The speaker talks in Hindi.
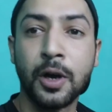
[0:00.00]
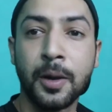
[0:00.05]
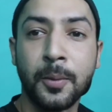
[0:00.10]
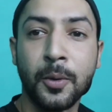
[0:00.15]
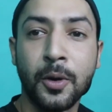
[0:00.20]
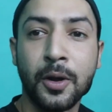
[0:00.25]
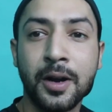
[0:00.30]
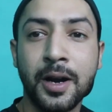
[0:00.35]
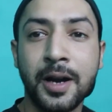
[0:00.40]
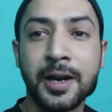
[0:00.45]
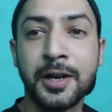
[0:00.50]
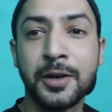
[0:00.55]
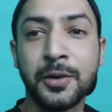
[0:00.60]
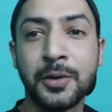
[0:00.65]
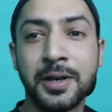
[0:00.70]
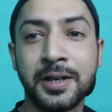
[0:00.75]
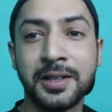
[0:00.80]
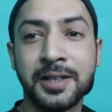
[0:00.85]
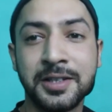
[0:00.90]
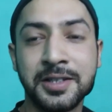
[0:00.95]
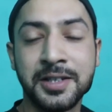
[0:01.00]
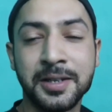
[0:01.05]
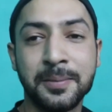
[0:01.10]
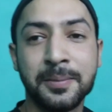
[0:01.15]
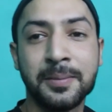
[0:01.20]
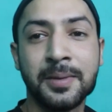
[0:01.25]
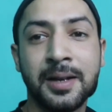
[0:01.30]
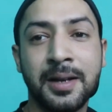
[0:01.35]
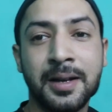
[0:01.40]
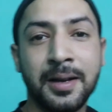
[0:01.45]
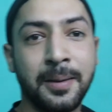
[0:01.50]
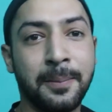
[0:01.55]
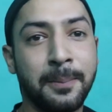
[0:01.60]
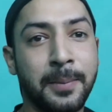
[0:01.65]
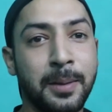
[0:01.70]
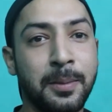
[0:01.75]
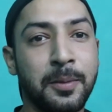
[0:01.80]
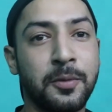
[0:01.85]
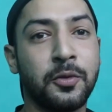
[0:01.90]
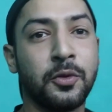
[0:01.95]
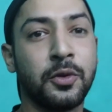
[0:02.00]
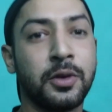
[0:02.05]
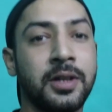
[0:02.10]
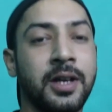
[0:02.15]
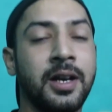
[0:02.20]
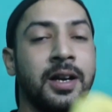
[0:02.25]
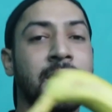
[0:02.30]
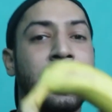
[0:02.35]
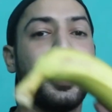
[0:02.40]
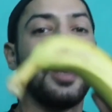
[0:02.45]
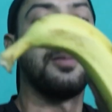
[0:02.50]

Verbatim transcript: आई एम ऑल रेडी टू हिट द जिम बट बिफोर दैट